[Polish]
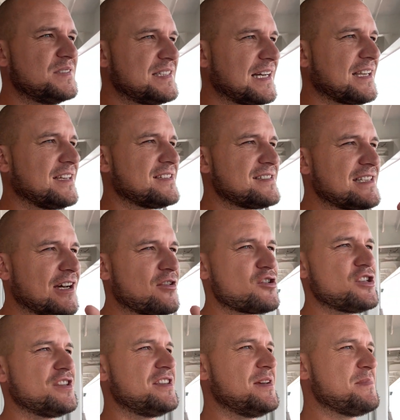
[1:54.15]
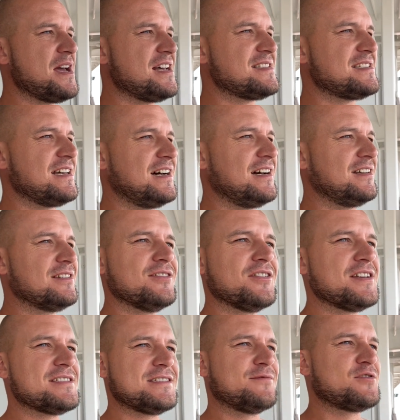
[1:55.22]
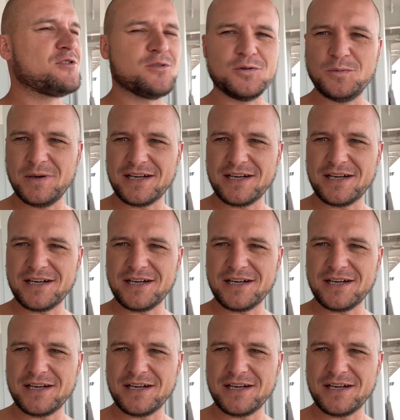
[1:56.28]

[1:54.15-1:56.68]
takie starożytne miasta, no jestem w szoku,